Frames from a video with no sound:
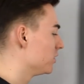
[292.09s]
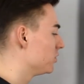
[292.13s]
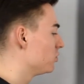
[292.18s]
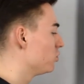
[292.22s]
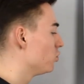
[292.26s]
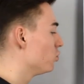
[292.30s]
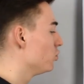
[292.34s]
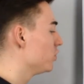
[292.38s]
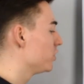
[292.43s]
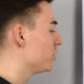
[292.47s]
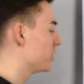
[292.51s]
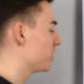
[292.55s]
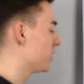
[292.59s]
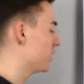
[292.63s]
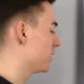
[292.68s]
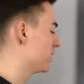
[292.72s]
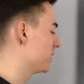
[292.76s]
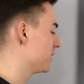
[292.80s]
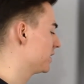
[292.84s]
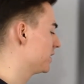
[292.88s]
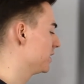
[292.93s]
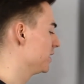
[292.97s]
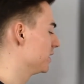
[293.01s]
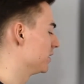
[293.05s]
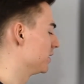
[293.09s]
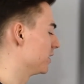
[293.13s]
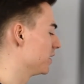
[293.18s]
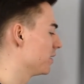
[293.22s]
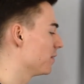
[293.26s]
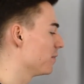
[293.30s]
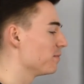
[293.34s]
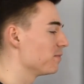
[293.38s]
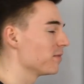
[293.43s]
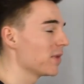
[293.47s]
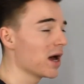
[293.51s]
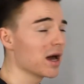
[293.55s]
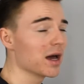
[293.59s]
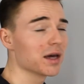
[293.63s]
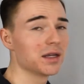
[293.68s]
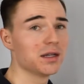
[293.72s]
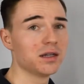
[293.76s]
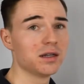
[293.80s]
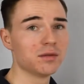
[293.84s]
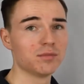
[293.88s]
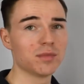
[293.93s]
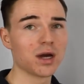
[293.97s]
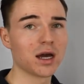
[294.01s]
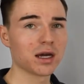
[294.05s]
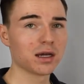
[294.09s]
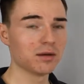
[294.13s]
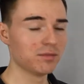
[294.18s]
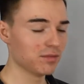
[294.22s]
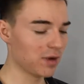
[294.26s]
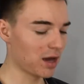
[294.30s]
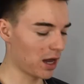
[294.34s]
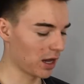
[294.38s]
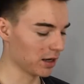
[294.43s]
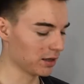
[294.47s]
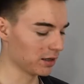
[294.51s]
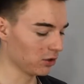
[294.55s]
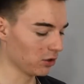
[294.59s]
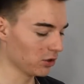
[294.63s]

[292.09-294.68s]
Durchziehen. Machen, machen, machen.